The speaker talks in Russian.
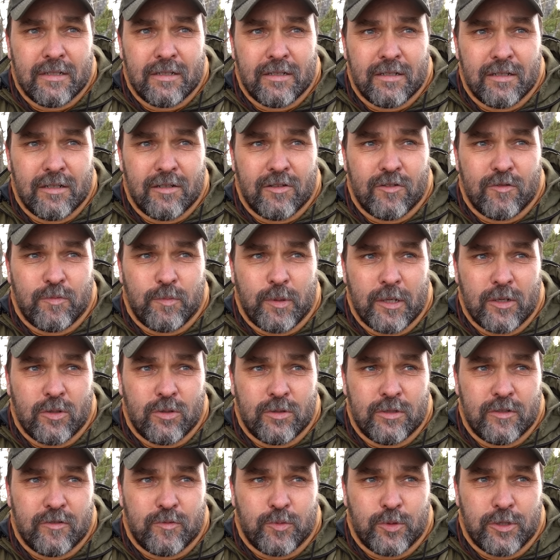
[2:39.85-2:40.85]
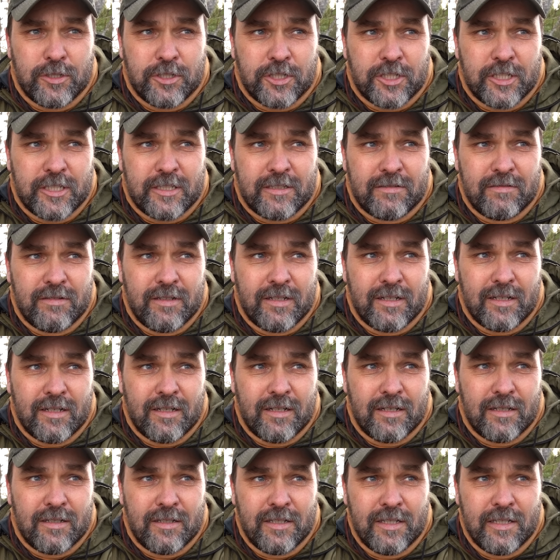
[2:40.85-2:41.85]
э, в походы, в
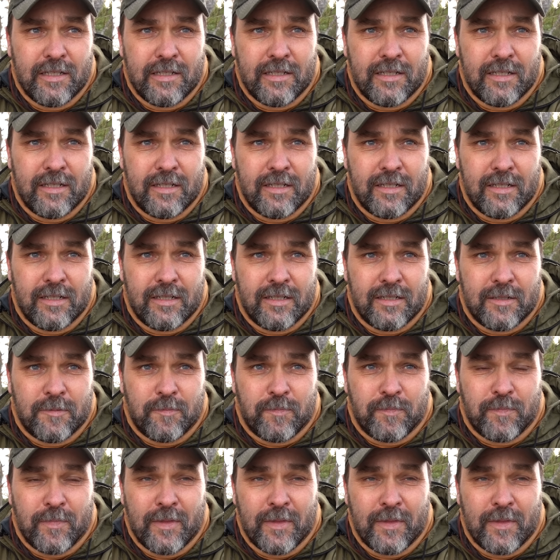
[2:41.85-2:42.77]
путешествия. И